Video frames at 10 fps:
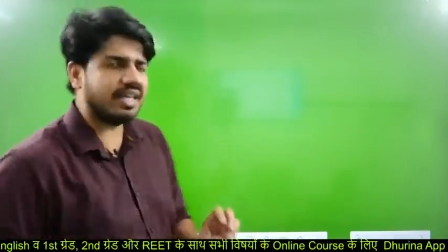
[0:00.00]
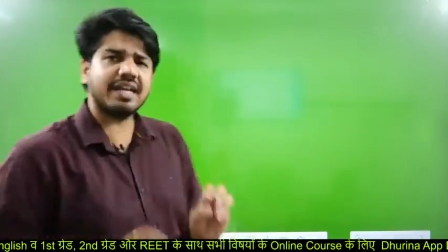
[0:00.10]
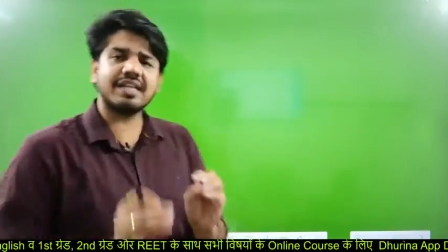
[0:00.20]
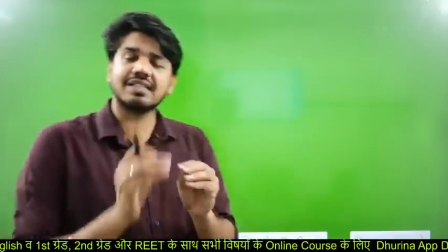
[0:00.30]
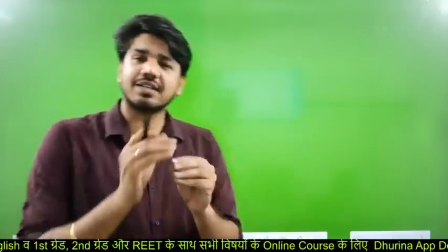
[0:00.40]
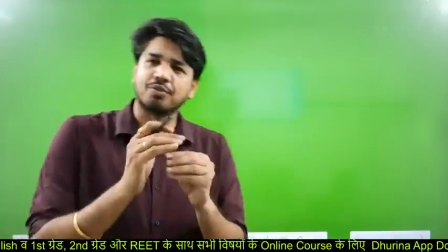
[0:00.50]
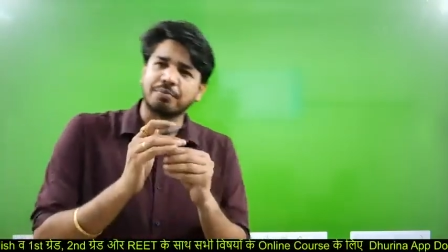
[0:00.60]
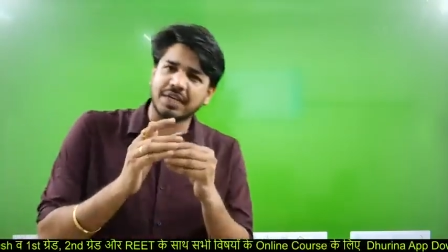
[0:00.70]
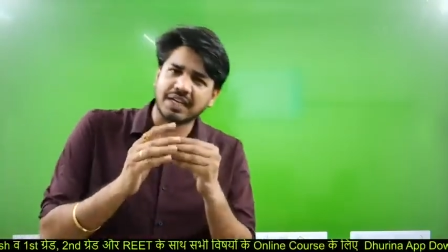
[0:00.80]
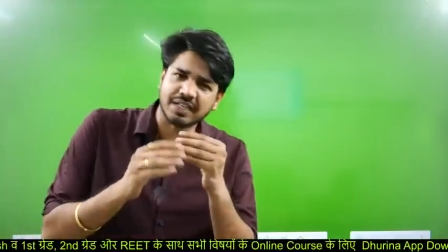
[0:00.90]
एक ऐसा
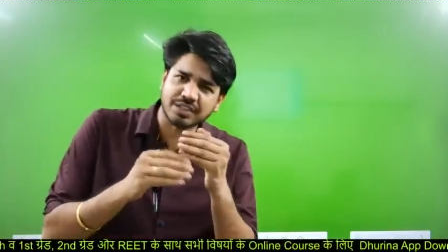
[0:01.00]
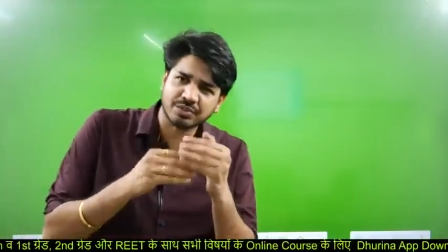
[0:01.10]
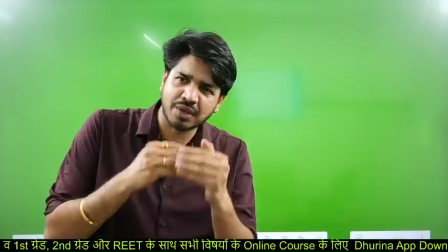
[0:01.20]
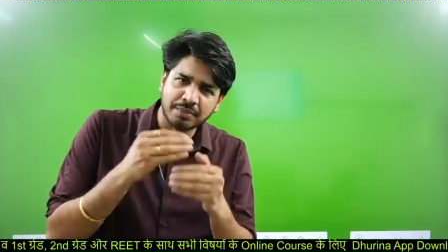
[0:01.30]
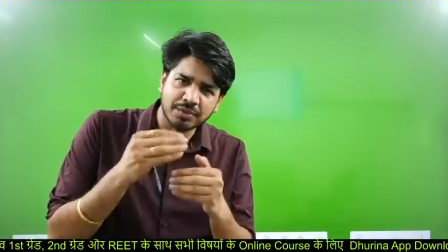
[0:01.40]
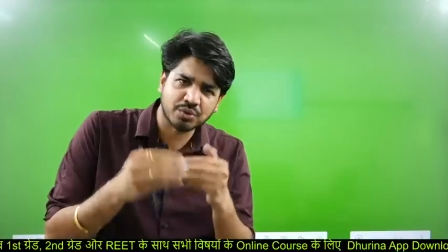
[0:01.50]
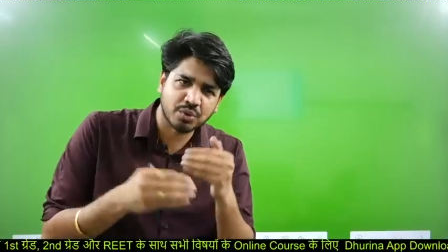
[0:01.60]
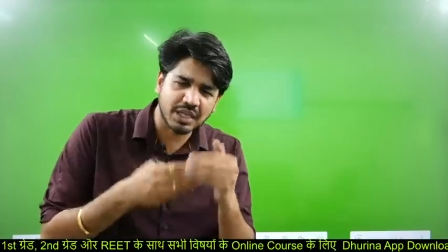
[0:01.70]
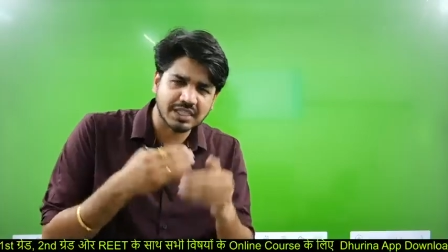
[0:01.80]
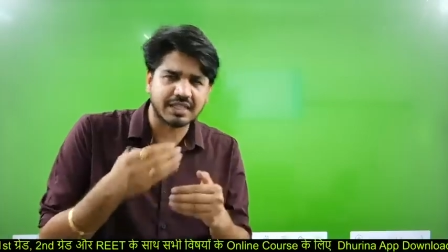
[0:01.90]
टॉपिक है अगर इसको आपने
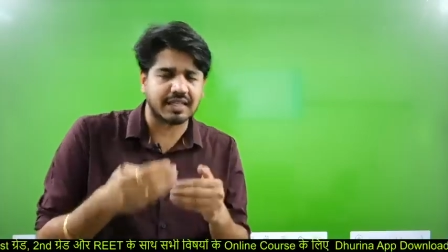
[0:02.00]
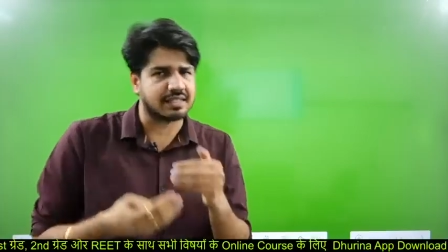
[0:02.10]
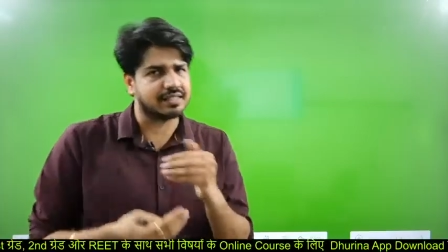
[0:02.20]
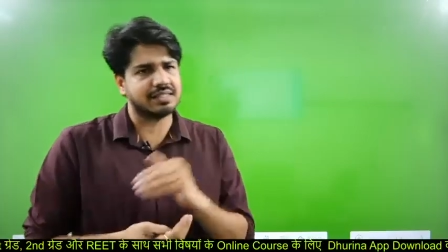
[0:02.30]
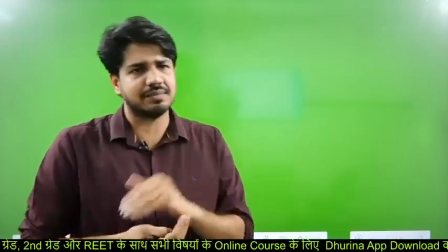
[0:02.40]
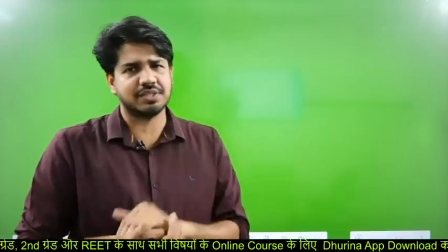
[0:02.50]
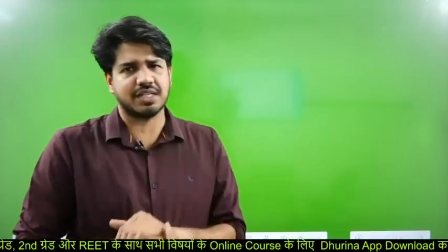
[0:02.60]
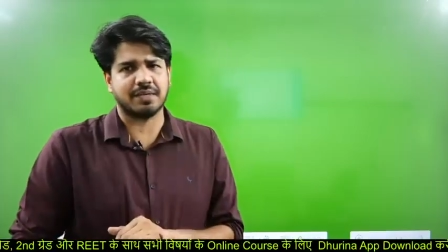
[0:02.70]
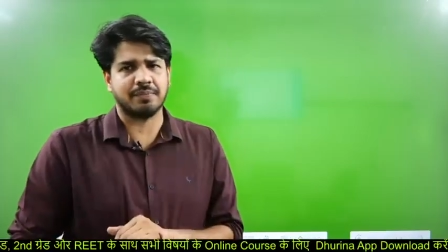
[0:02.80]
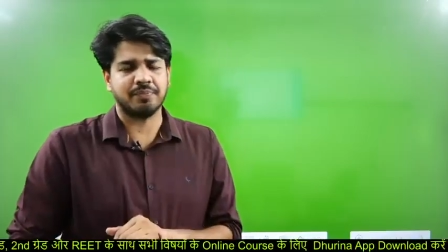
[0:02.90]
थोड़ा सा ढंग से समझा
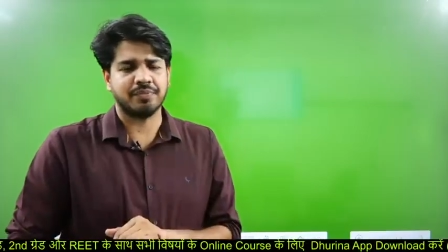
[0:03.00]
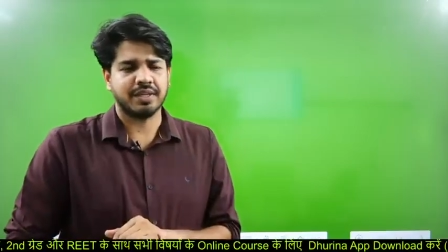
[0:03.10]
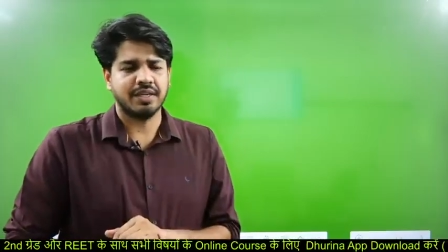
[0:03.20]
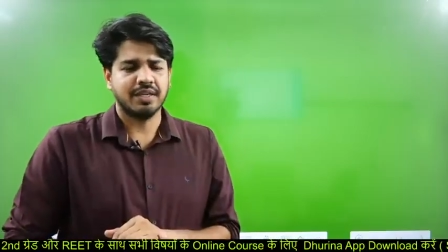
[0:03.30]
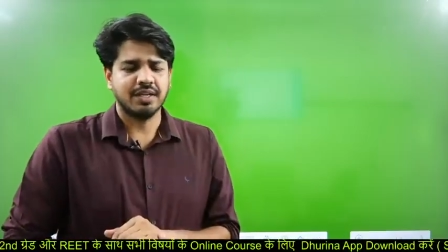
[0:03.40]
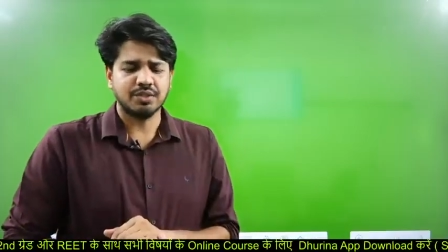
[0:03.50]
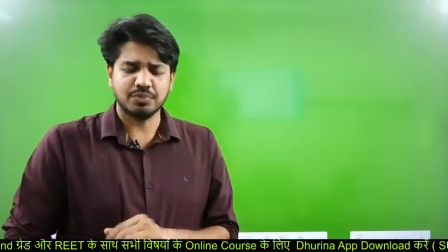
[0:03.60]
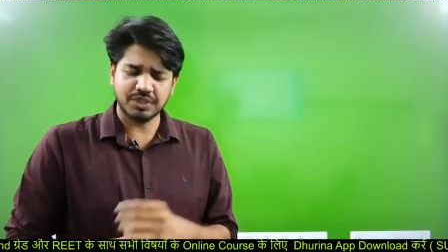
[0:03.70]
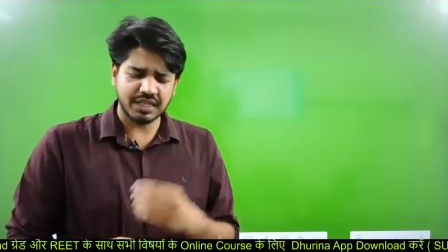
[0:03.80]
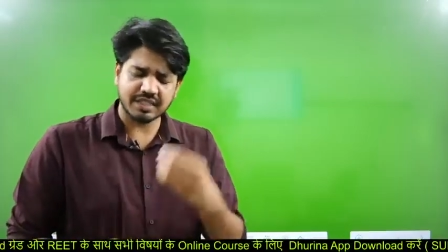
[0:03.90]
ना तो
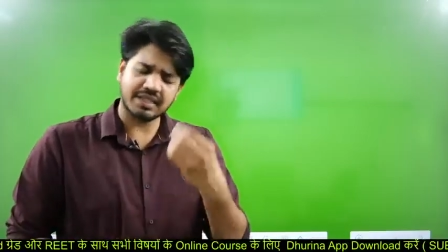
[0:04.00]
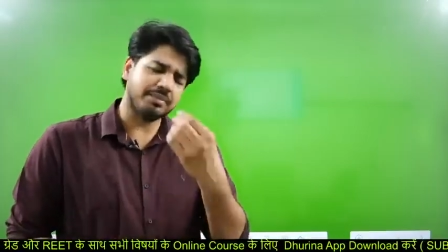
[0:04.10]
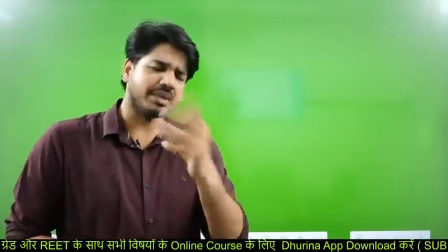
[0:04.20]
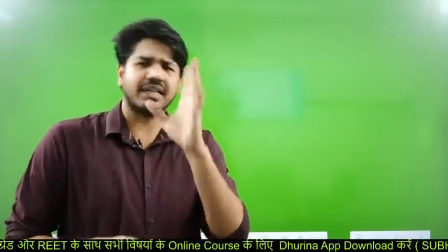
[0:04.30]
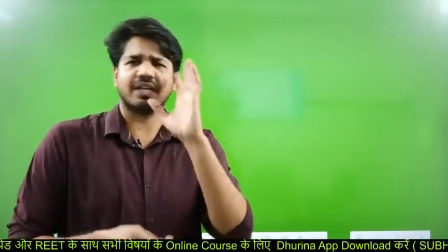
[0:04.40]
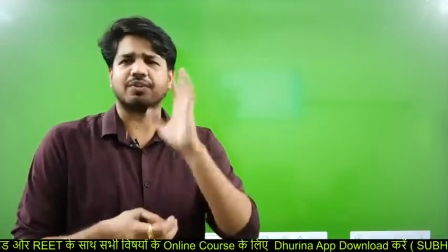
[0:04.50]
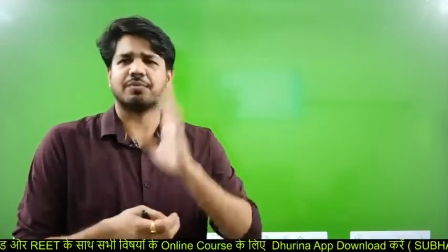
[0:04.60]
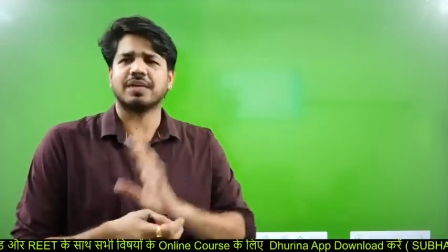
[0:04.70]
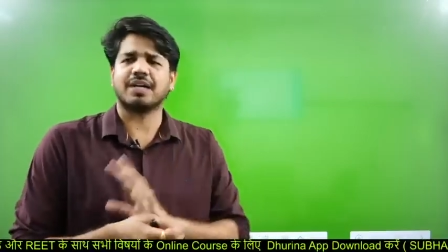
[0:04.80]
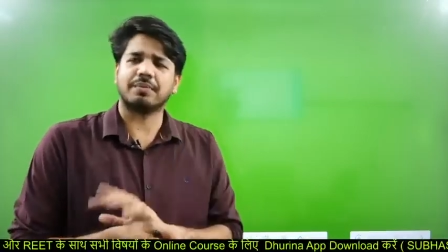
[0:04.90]
मुझे लगता है मिट्टी का
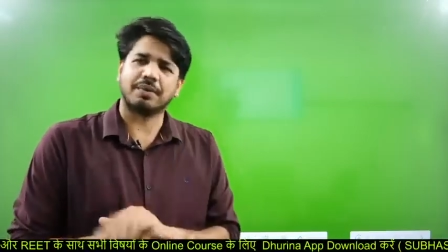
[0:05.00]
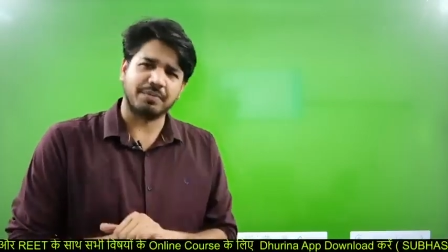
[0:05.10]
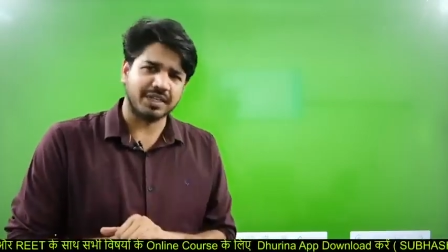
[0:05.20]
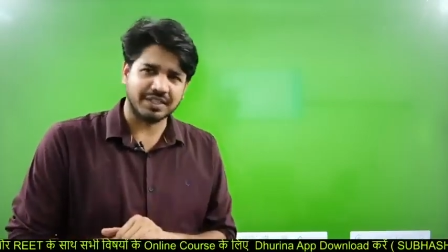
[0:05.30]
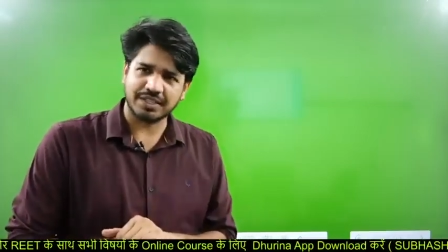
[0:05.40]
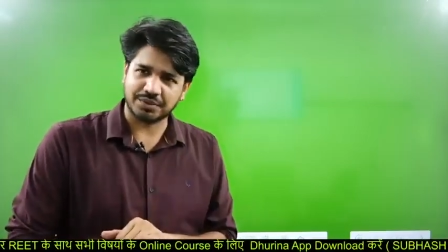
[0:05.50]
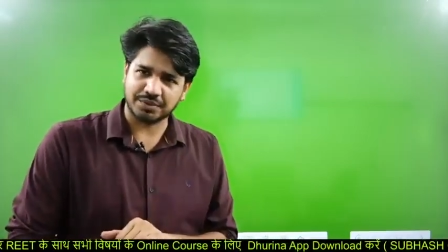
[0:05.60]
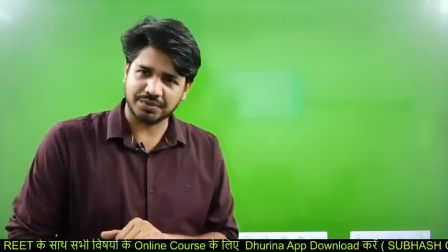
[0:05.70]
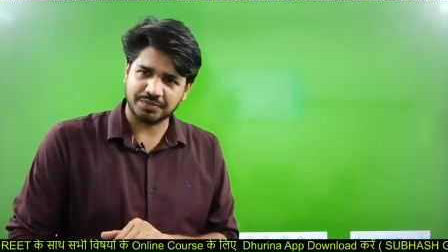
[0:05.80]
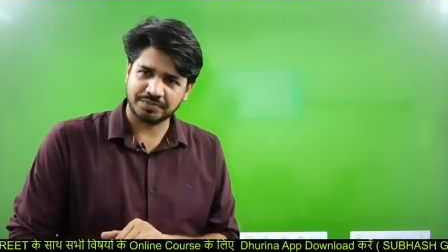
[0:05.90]
टॉपिक आप कंप्लीट कर दोगे